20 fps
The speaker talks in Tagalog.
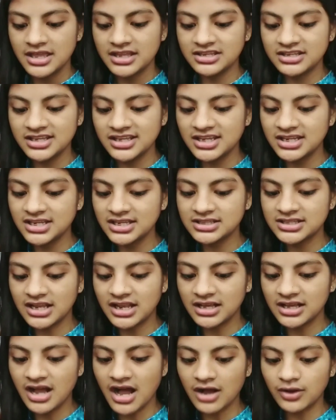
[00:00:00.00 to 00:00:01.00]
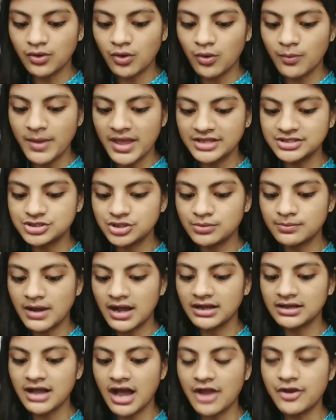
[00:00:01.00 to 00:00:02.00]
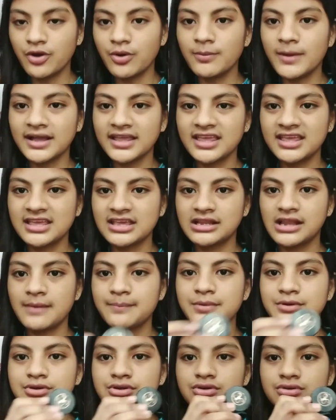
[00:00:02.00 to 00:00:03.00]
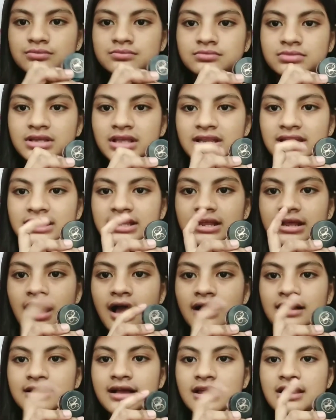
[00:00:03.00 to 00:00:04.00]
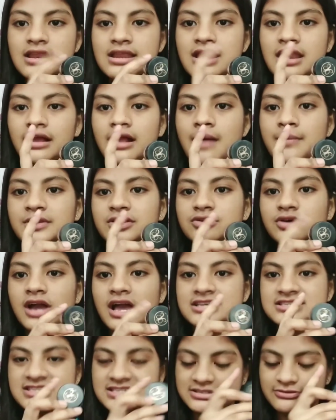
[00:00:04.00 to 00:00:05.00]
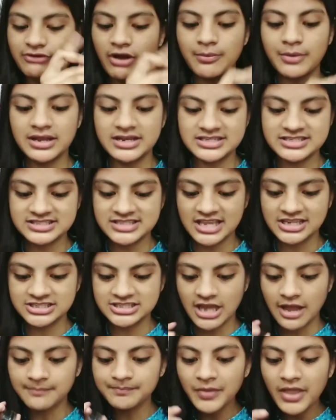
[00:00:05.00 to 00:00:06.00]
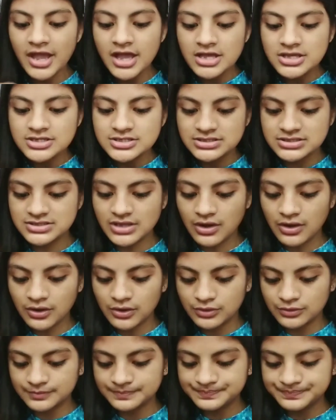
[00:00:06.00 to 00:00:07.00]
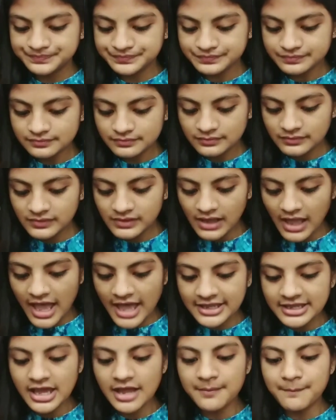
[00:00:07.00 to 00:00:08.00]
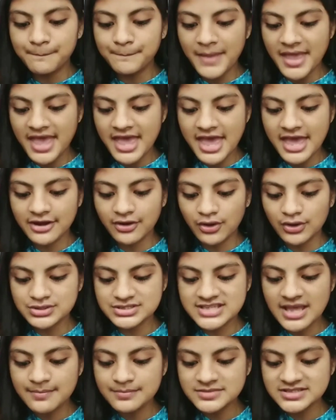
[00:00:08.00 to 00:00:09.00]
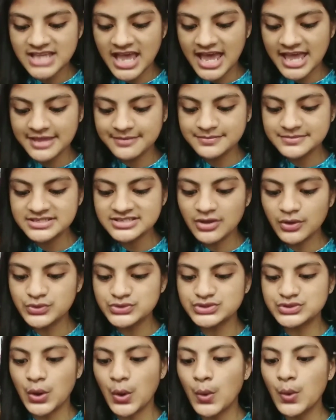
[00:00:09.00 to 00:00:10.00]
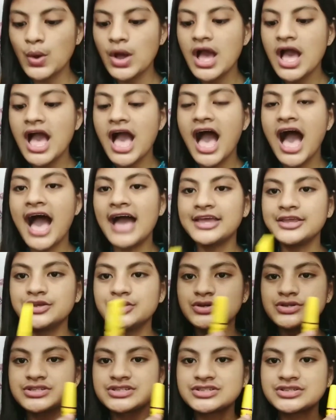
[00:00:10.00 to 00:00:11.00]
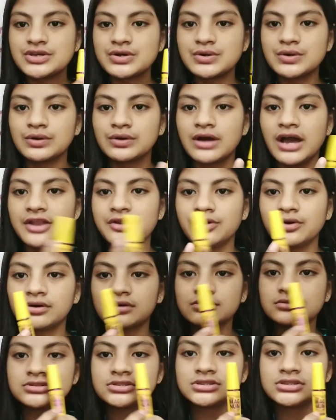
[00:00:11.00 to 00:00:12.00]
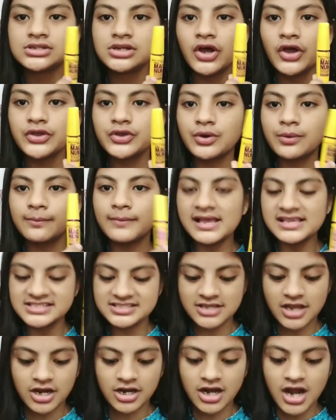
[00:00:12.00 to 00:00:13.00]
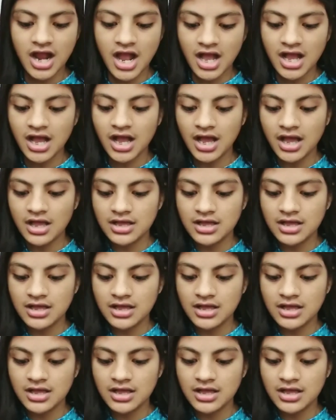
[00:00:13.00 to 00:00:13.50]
hindi talaga ako medyo mag ano magkikilay pero yung kiniki ang ginagamit ko guys is from Anastasia. So ayan, pero sometimes also I use yung ano yung mascara.